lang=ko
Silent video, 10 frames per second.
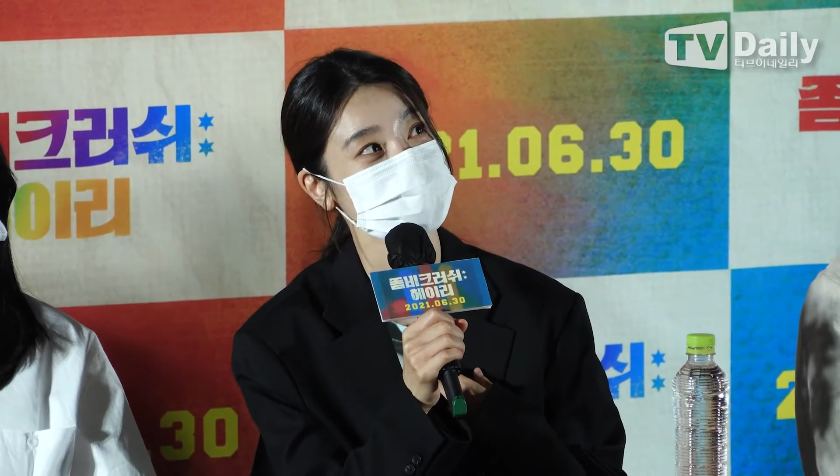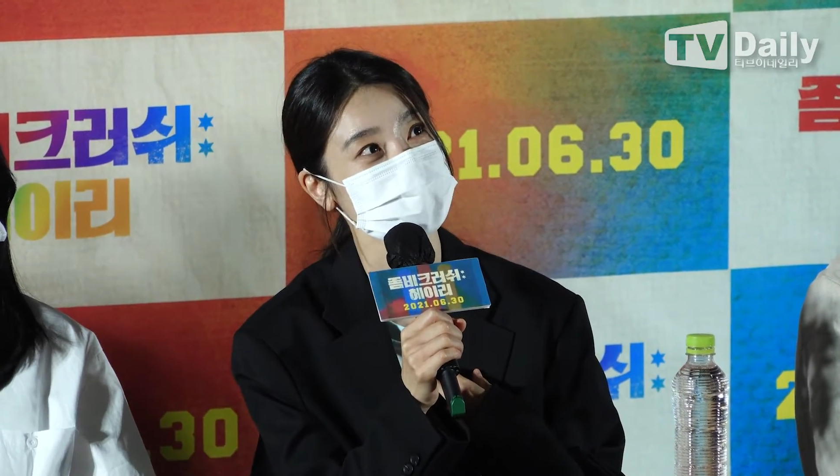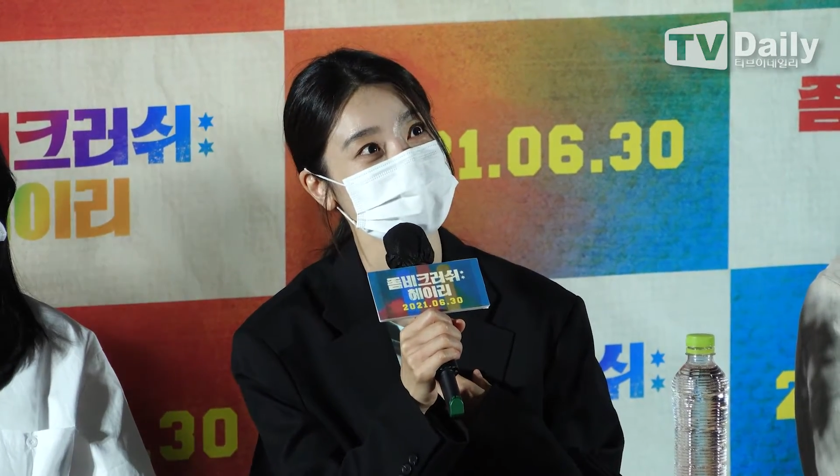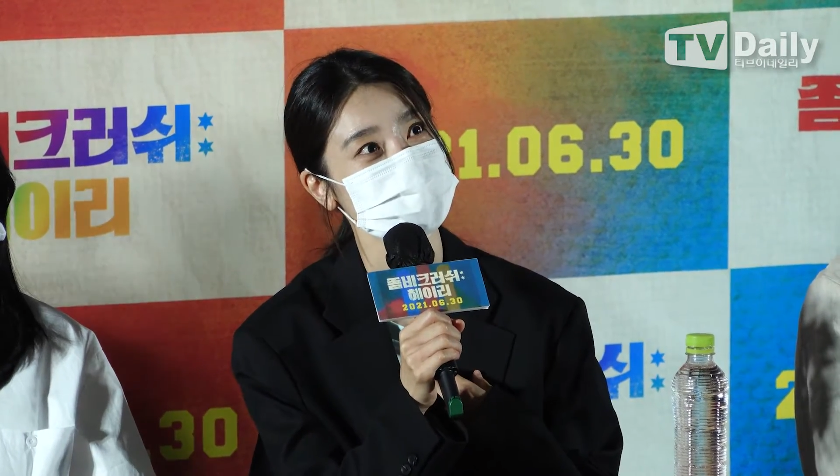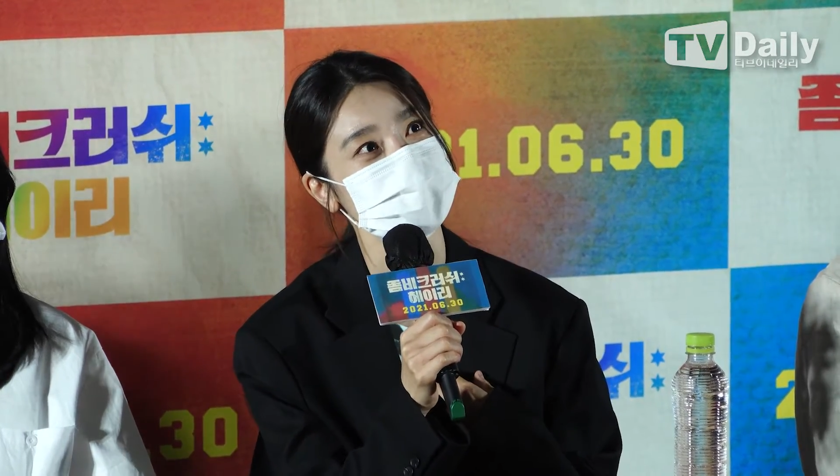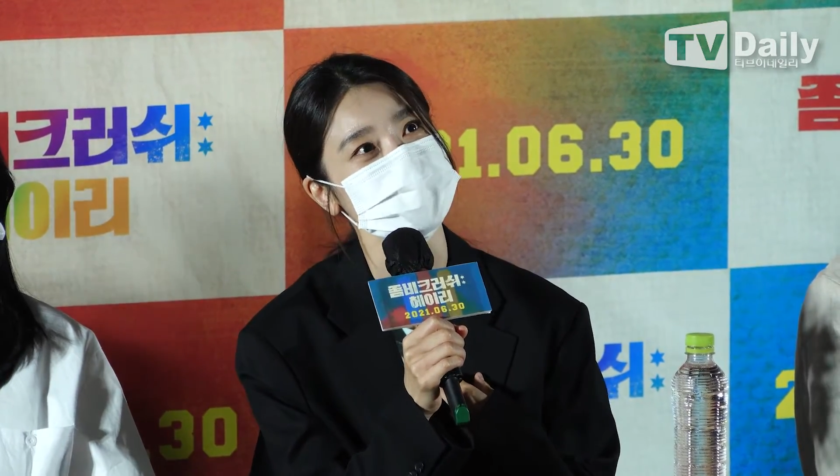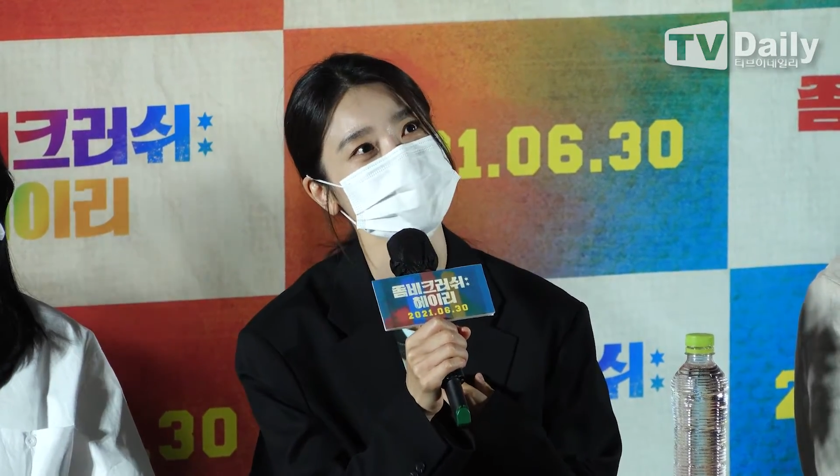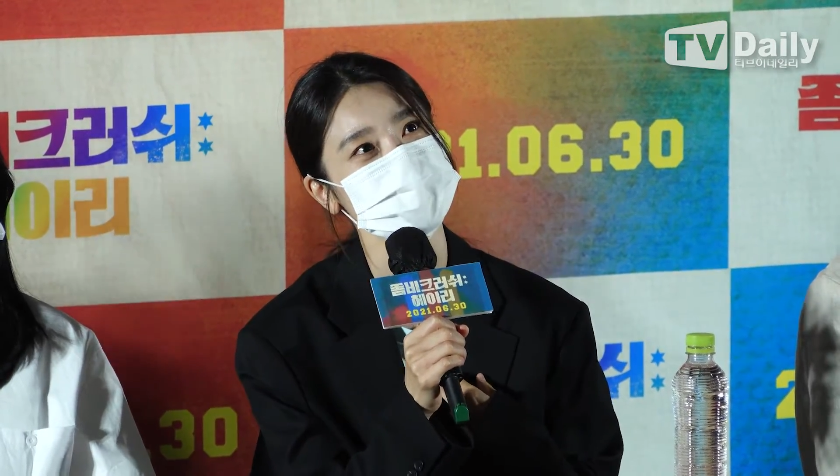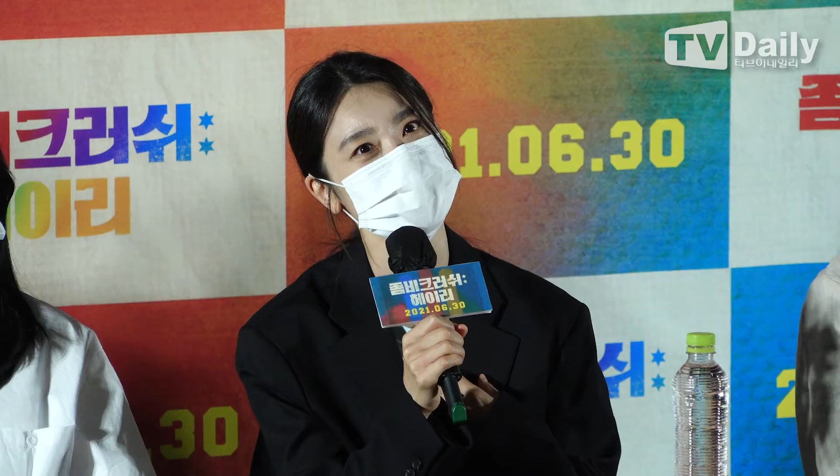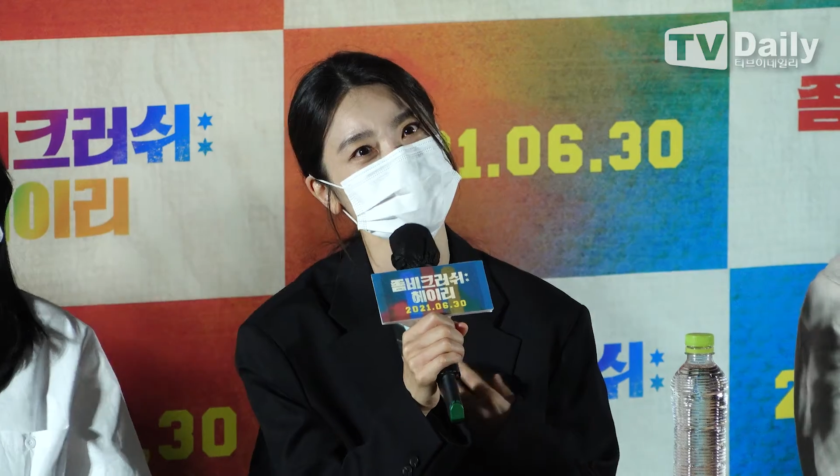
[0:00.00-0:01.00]
되게
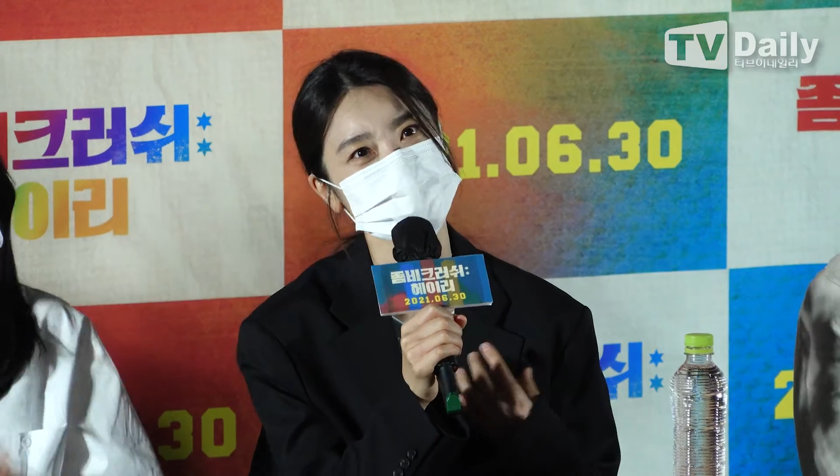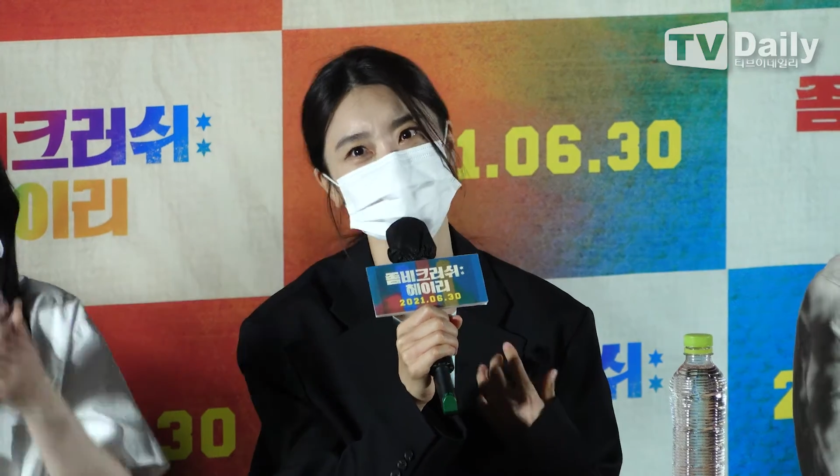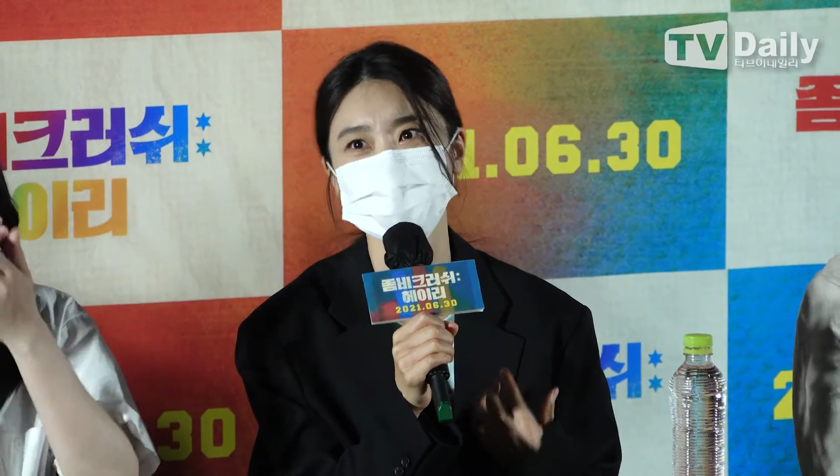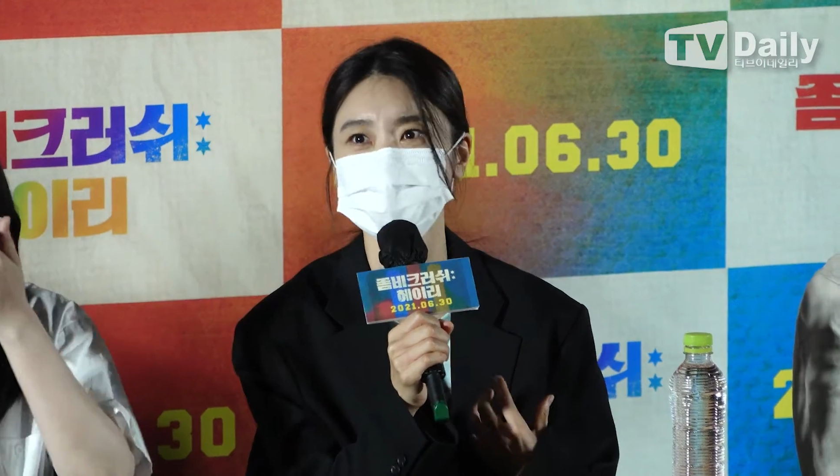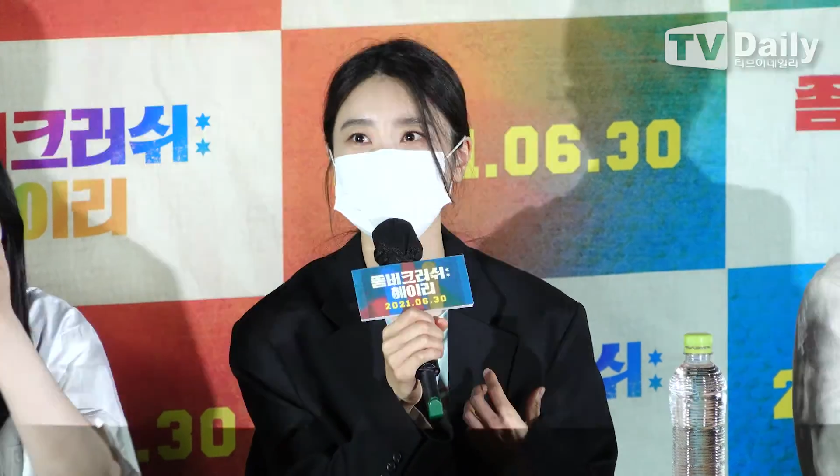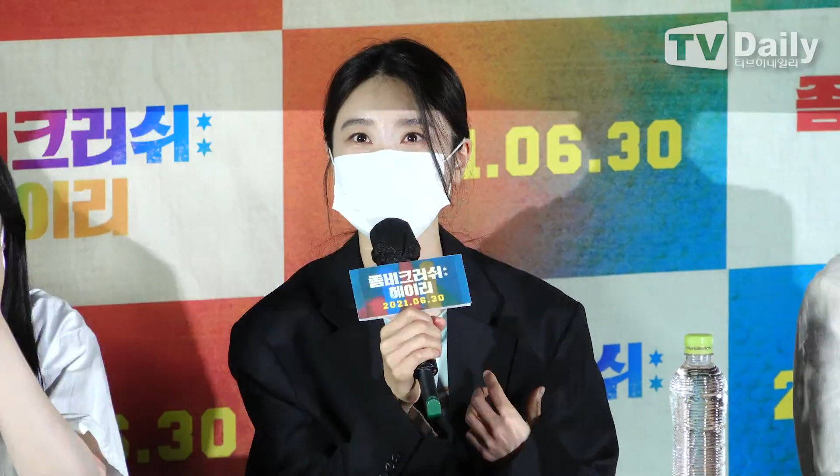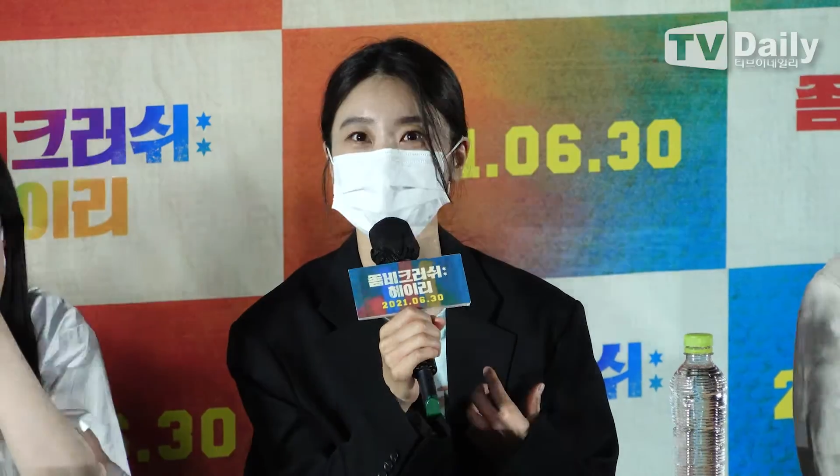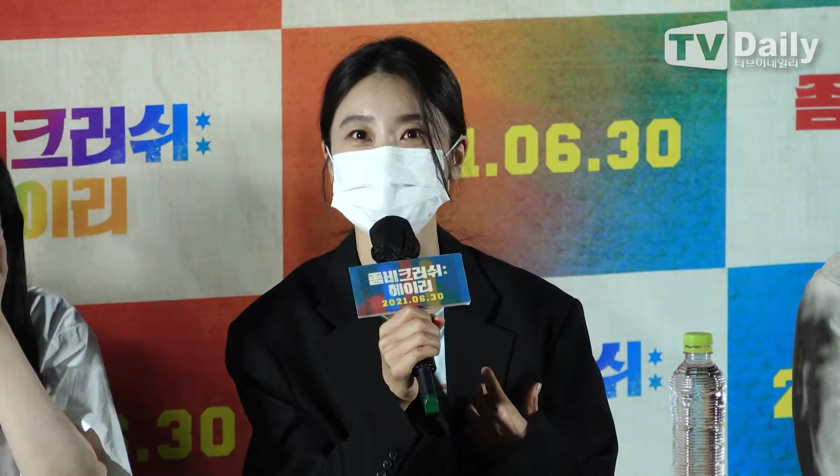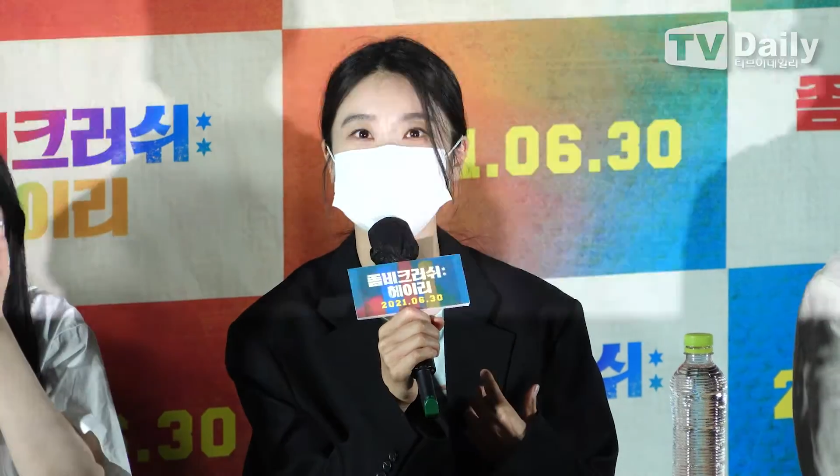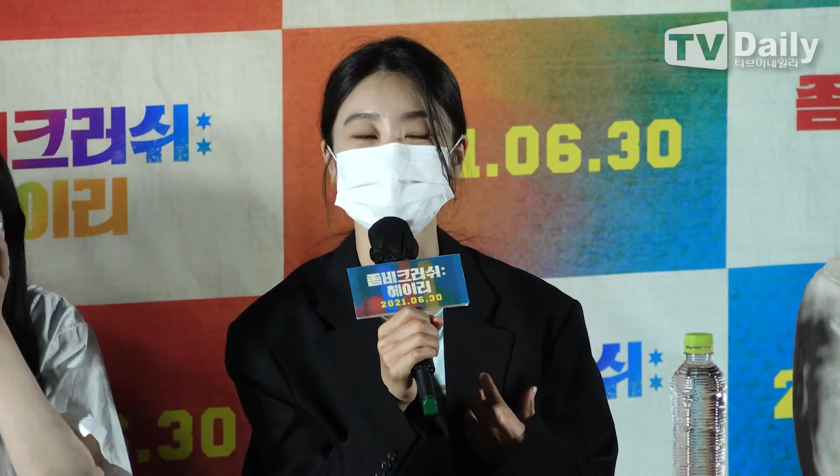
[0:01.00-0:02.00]
막 징그럽고